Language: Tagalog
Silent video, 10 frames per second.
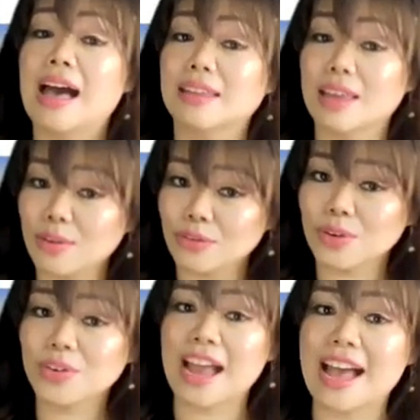At if
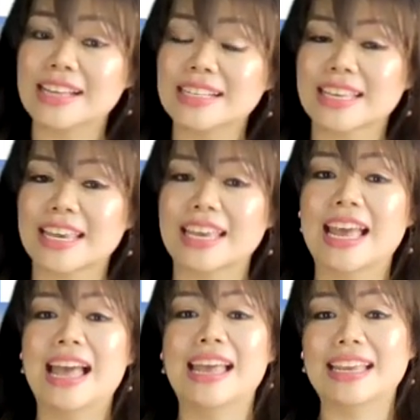you're asking,
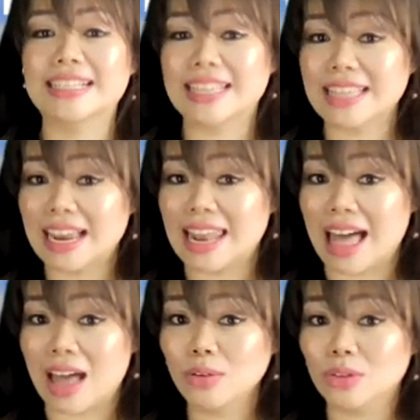is it
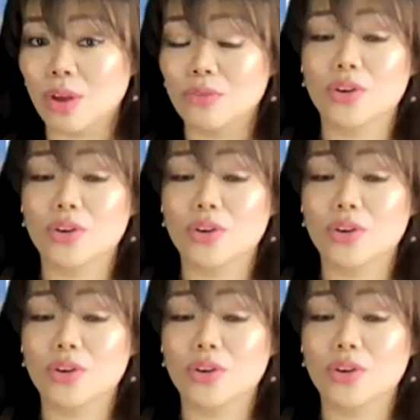allowed